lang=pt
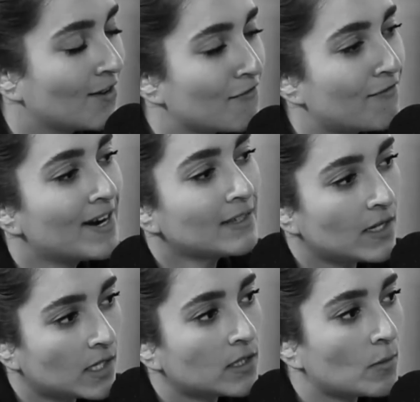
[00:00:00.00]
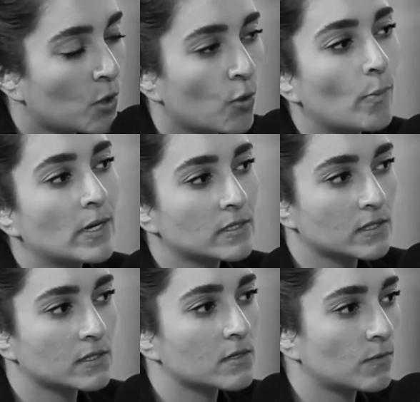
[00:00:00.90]
vai ter que ter uma
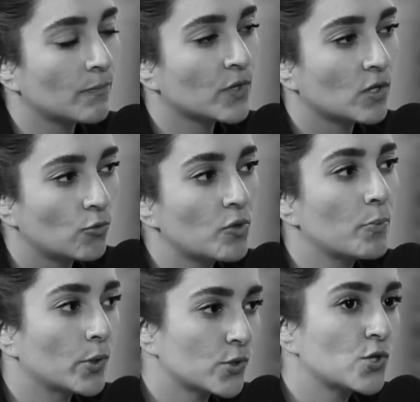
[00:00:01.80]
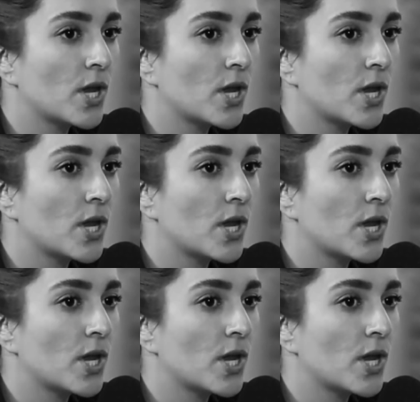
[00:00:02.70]
compensação no imposto de